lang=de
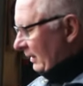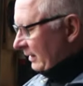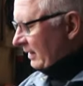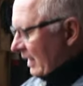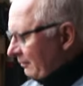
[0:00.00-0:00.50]

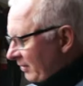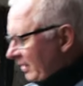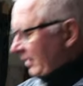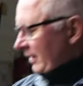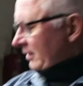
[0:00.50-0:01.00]
Dann haben
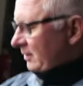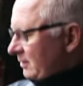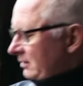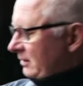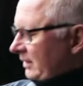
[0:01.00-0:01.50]
wir hier
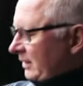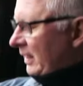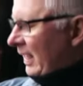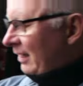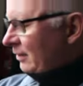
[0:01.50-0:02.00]

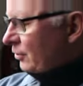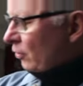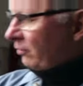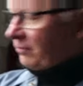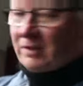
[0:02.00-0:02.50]
die
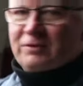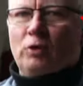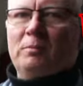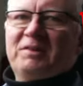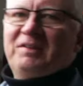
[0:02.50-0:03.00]
Halterung für das
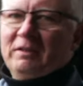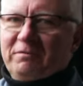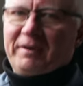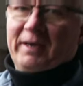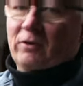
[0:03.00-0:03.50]

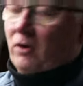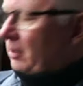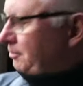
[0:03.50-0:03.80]
Turmzielfernrohr.